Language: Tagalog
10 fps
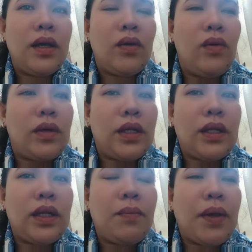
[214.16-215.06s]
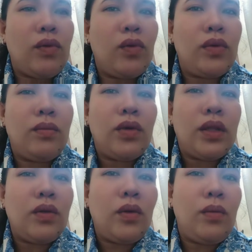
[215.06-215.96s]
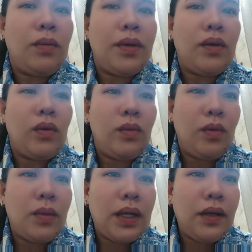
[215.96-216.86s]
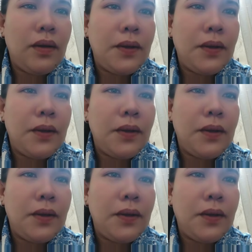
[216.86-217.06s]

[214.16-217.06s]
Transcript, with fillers: Kung napanood mo ito, kung mapanood mo man,